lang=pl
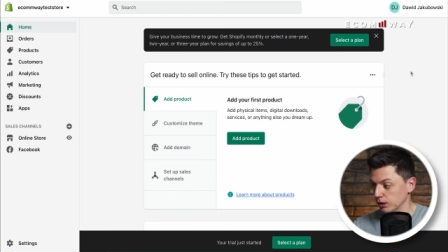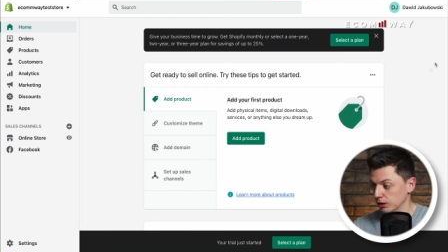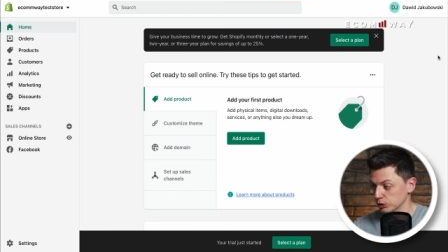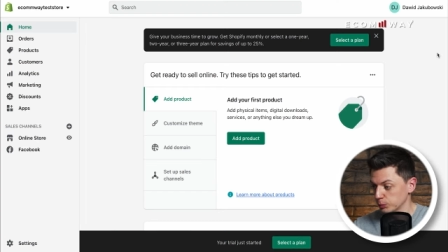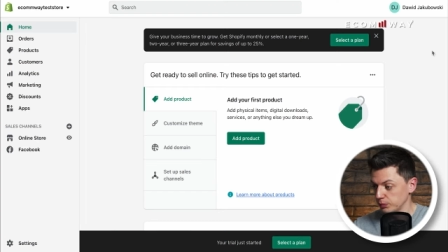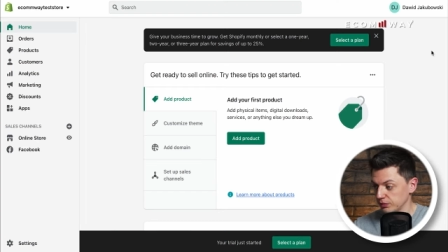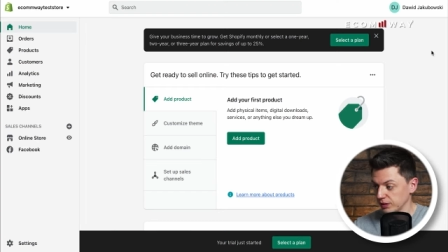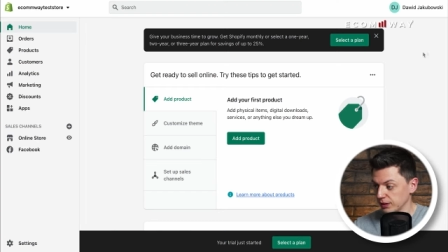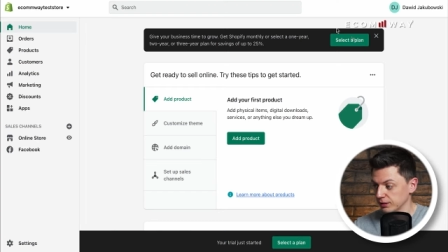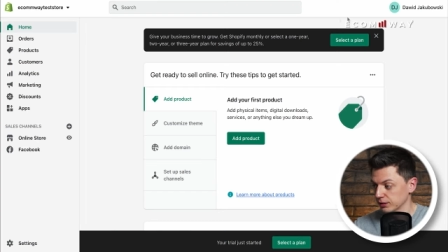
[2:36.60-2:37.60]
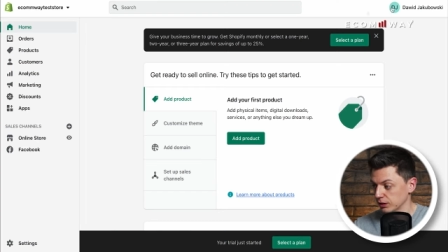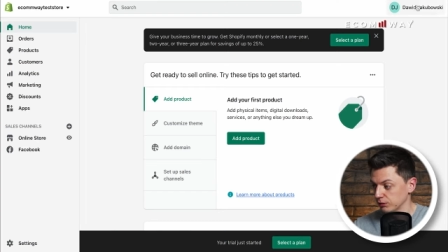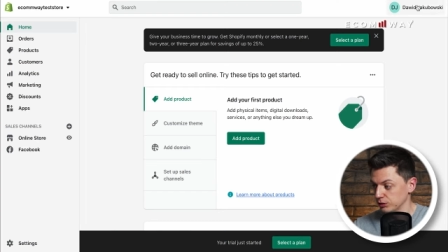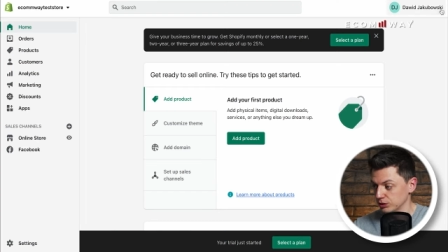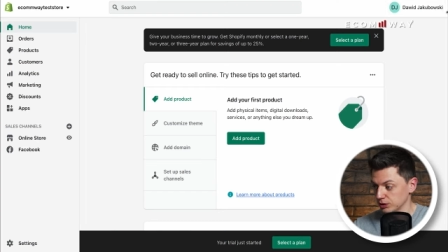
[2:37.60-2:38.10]
e, Shopify. Tak jak
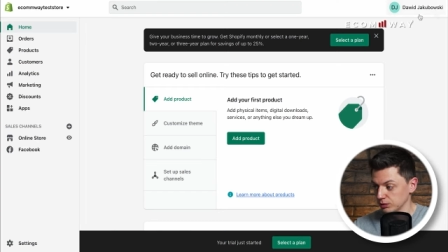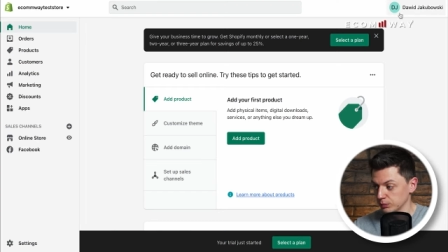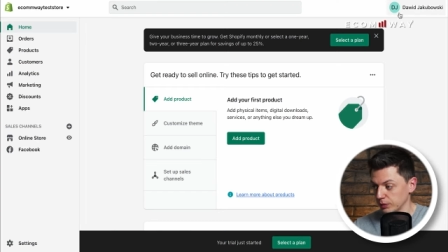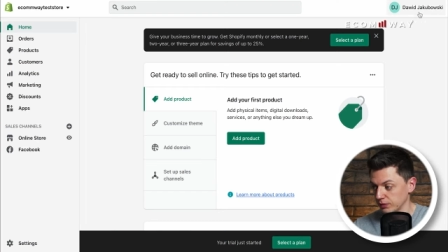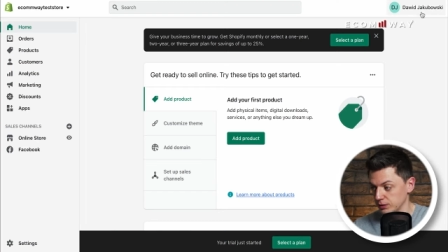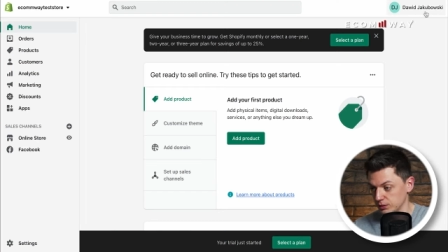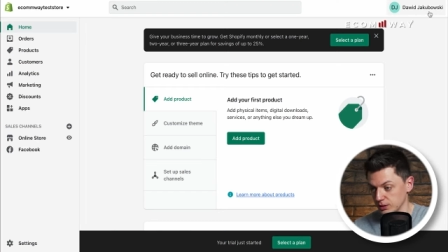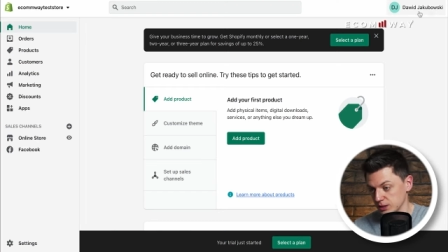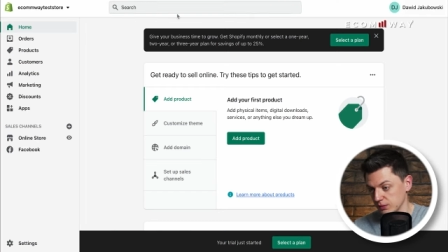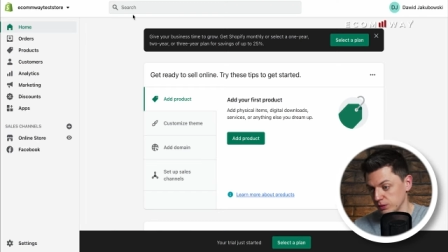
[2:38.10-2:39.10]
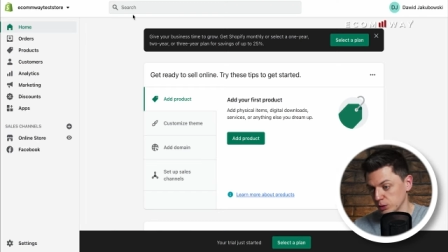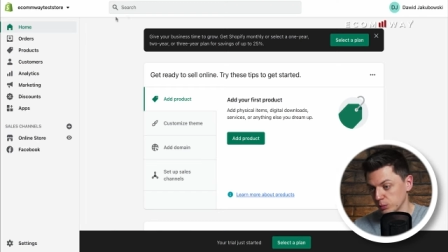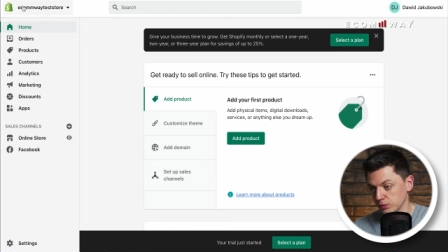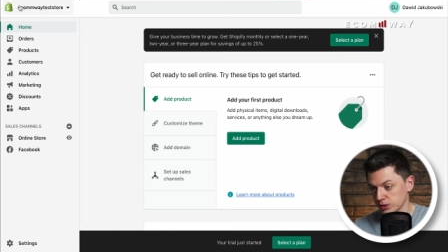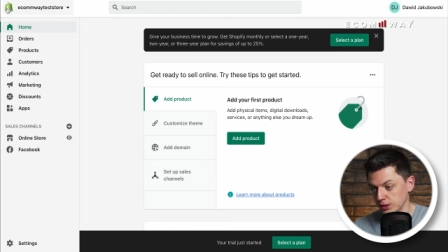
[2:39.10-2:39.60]
widzisz, e, z prawej strony jest Dawid
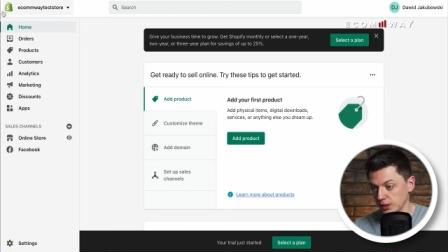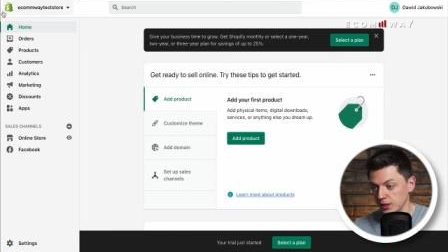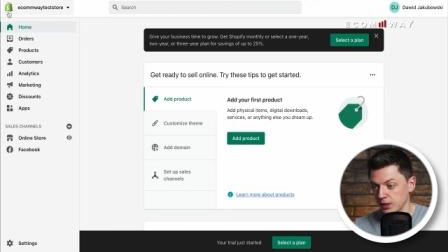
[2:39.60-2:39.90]
Jakubowski.